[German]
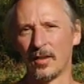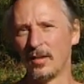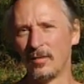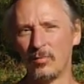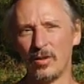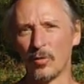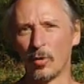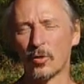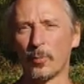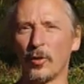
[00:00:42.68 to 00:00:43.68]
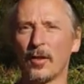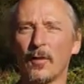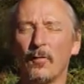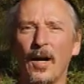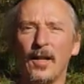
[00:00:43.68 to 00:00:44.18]
hier dieser
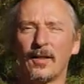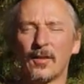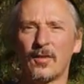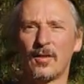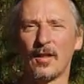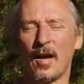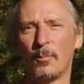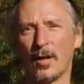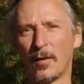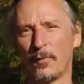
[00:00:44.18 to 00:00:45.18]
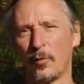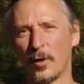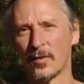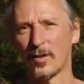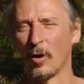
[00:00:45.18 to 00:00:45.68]
ursprüngliche Wald, dass dieser Hambacher
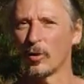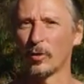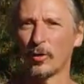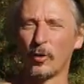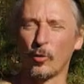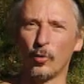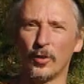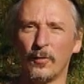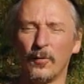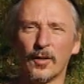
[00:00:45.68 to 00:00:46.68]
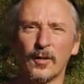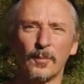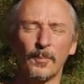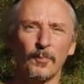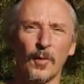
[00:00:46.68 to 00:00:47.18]
Forst auch noch gerodet
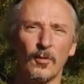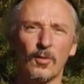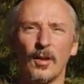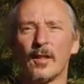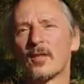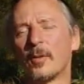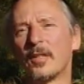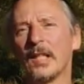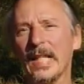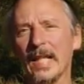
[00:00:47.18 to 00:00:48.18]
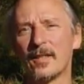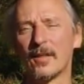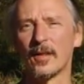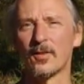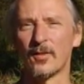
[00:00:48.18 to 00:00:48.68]
wird. Zuletzt habe ich
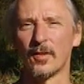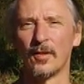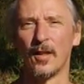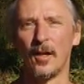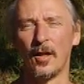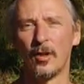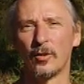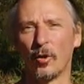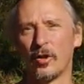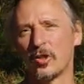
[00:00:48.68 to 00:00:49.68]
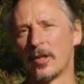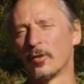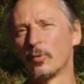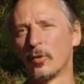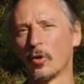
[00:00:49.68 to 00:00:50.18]
gelesen, dass es in
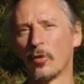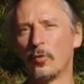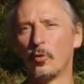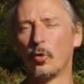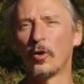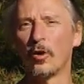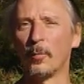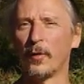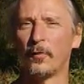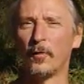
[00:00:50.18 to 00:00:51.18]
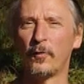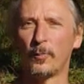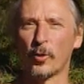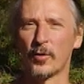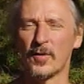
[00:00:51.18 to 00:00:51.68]
Deutschland nur noch
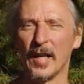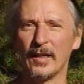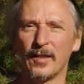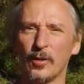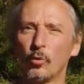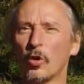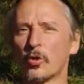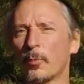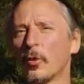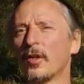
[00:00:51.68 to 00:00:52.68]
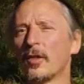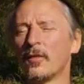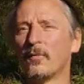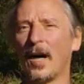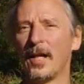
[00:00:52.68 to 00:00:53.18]
0,5 Prozent an
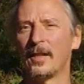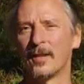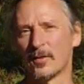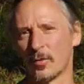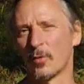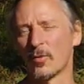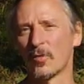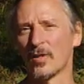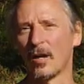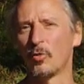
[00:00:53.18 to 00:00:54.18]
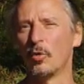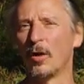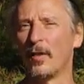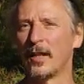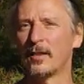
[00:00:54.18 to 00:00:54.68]
ursprünglichen Wald, also
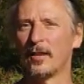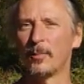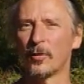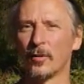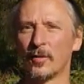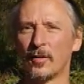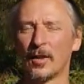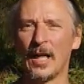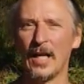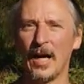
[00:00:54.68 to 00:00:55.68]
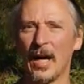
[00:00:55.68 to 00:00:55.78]
sozusagen Urwald gibt und